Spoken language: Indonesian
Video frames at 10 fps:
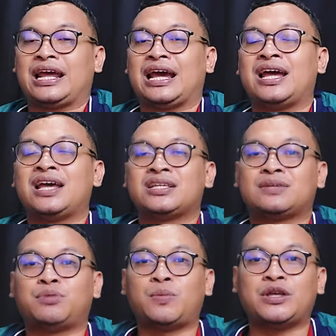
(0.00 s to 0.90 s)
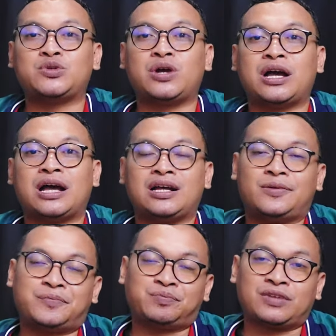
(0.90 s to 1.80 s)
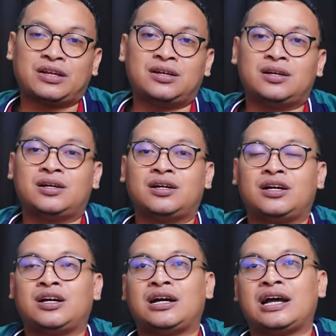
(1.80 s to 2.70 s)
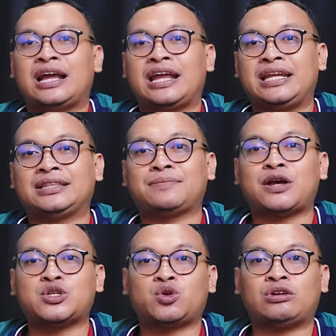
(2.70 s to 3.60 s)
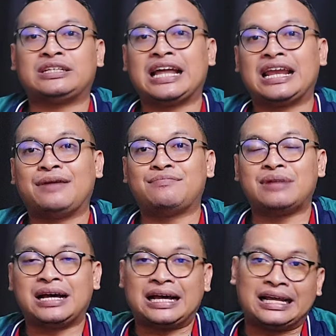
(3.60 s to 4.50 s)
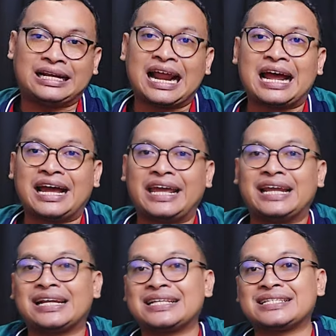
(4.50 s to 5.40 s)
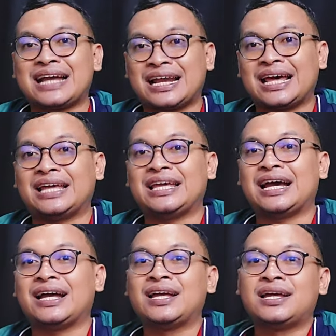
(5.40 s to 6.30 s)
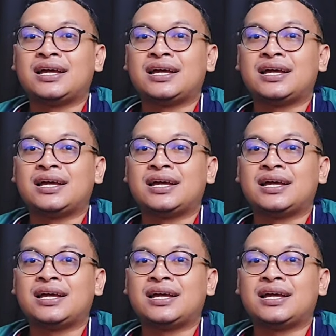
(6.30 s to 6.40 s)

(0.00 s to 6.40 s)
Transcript: Nah, sebelumnya juga uh, ini termasuk dalam rangkaian rencana yang